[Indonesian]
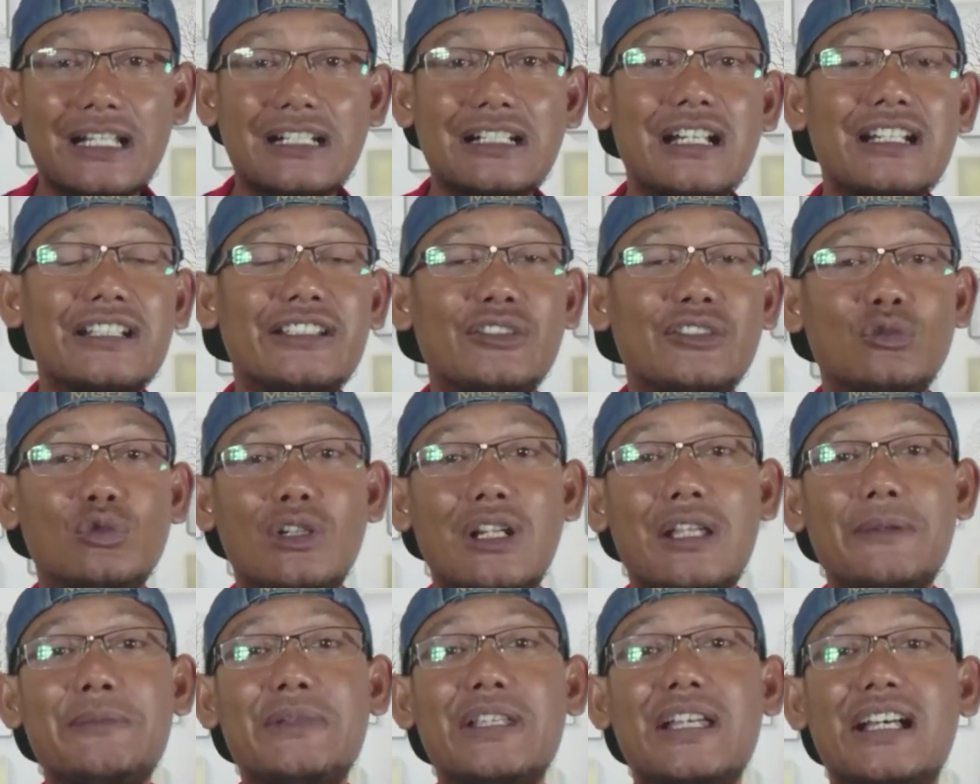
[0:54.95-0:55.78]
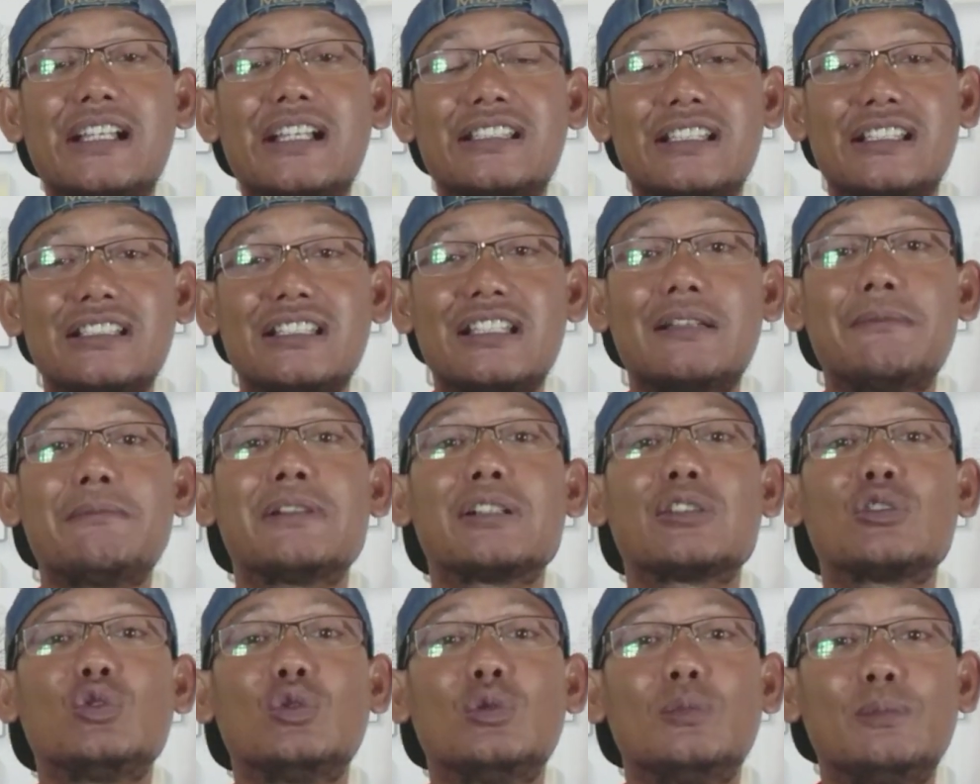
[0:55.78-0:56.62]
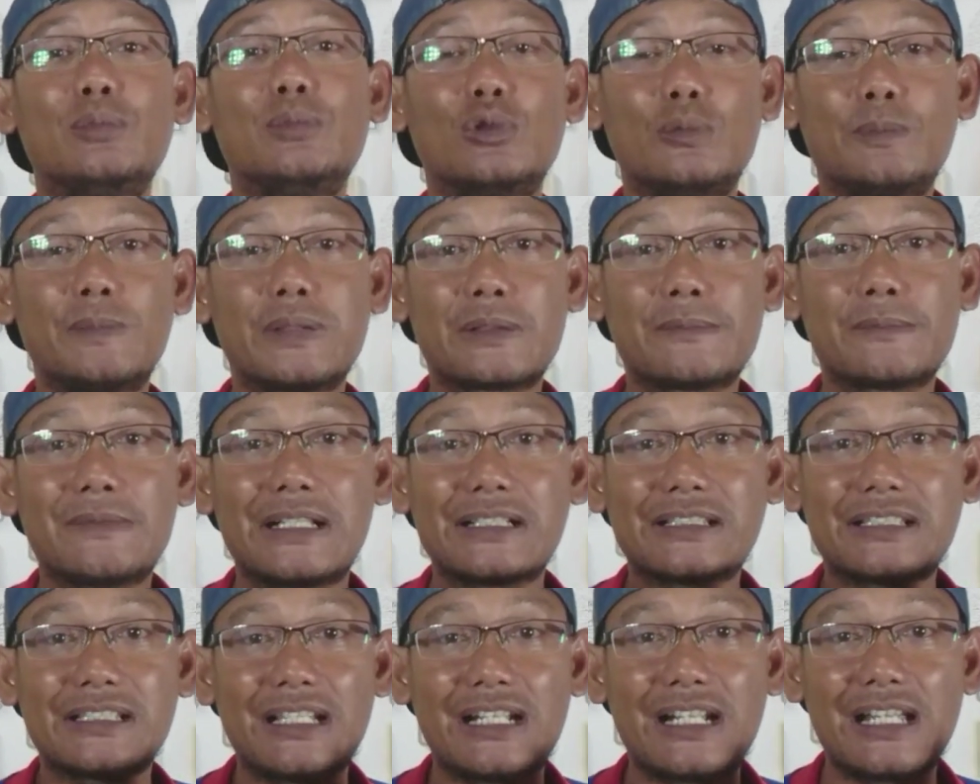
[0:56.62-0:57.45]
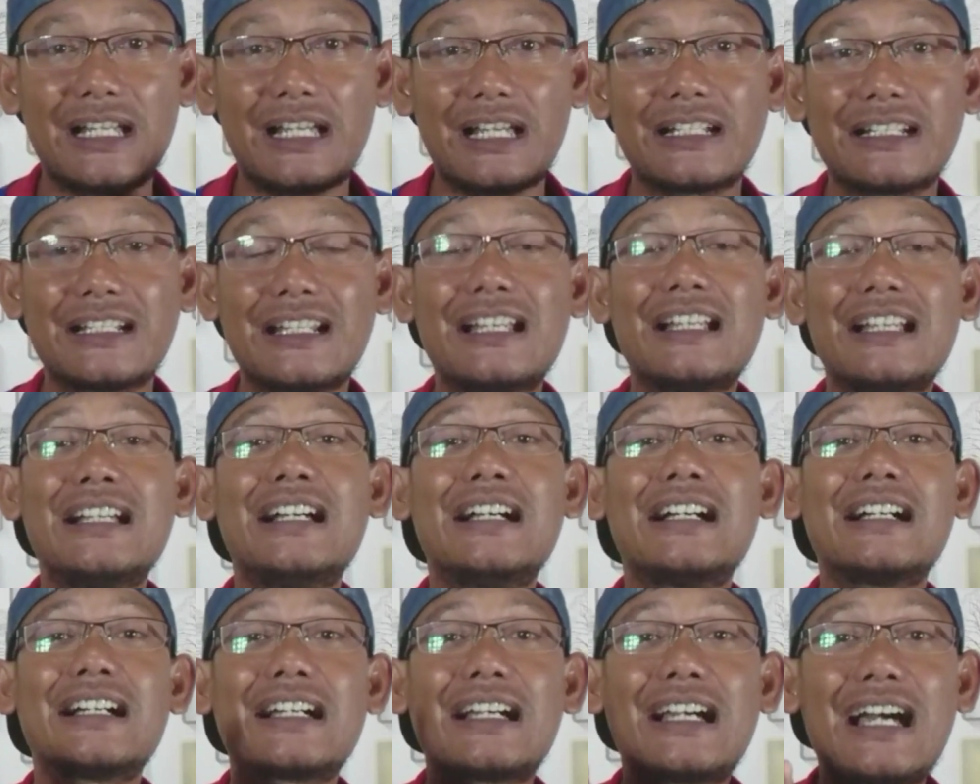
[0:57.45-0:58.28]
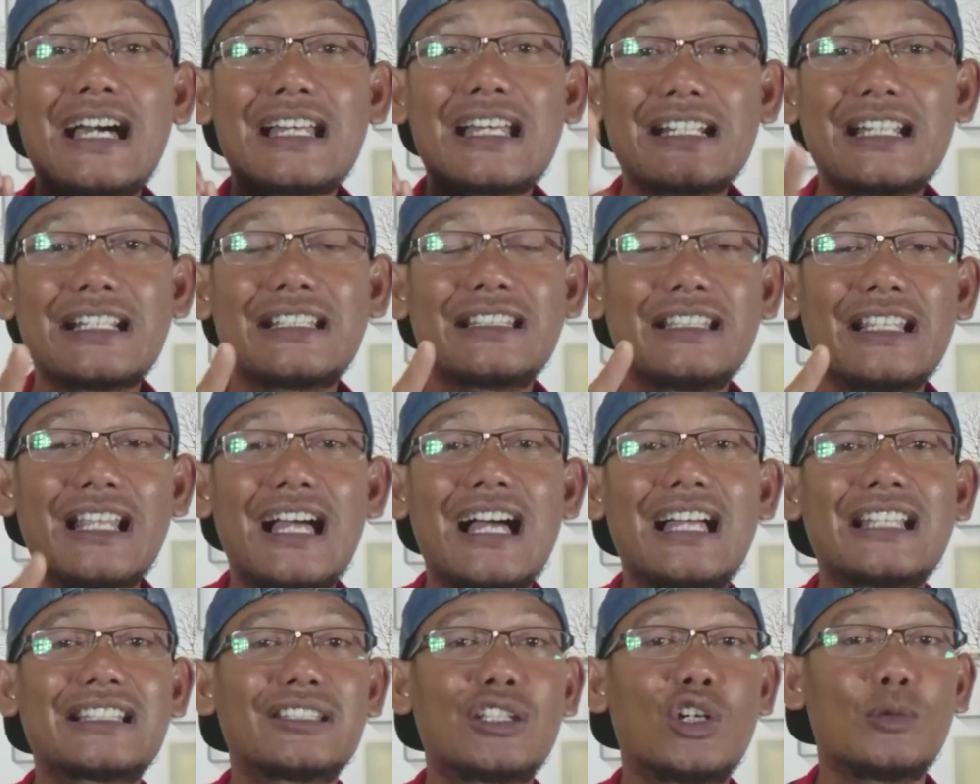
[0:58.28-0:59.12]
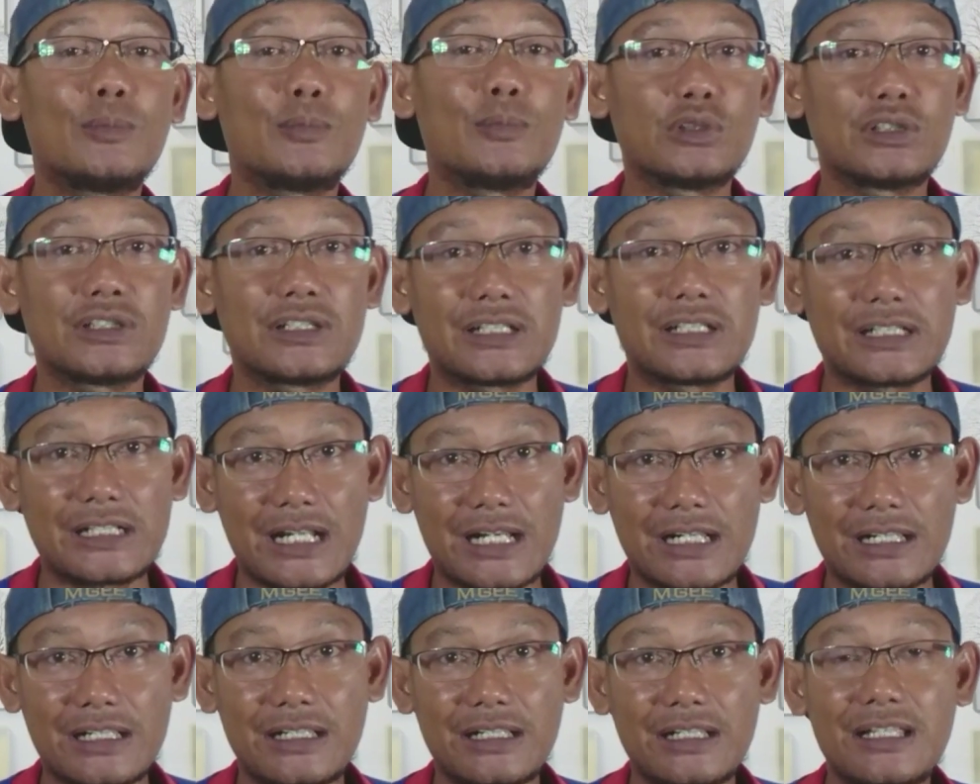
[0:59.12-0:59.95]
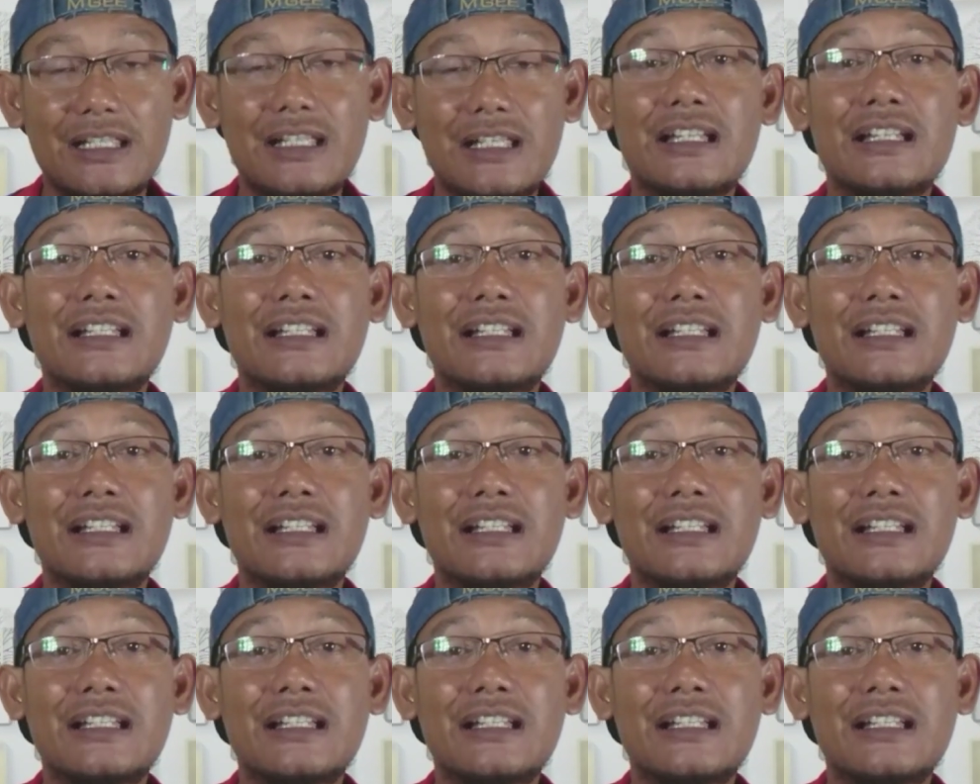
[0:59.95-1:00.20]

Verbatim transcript: Karena disitulah biasanya bertumpuk permasalahan karat ataupun kerak.